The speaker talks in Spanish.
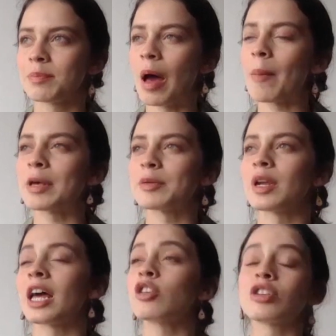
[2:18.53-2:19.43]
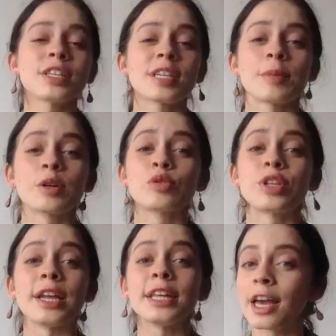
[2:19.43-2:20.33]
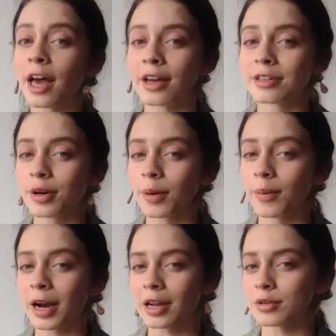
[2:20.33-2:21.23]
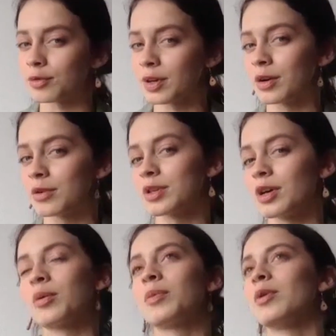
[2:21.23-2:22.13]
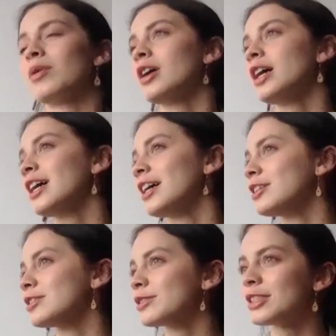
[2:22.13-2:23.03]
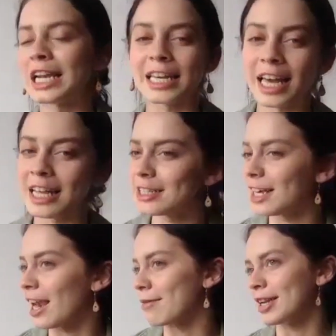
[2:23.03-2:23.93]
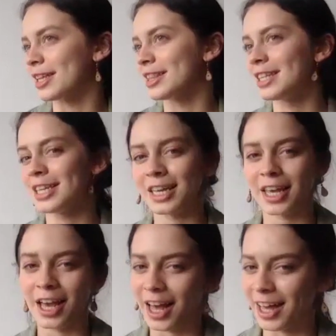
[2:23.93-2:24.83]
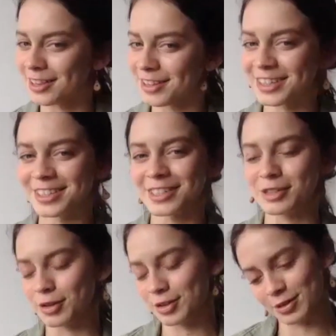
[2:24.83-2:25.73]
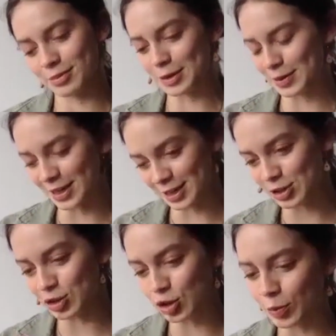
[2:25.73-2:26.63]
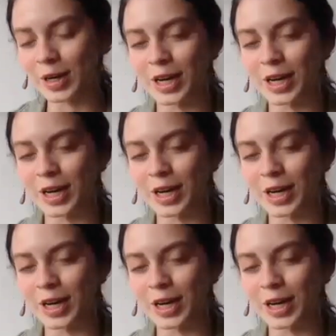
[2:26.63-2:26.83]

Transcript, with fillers: más bien hay cosas que me gustaría robarle a Sofía, no sé, como su inteligencia, la valentía, todas esas cosas. Más bien yo me he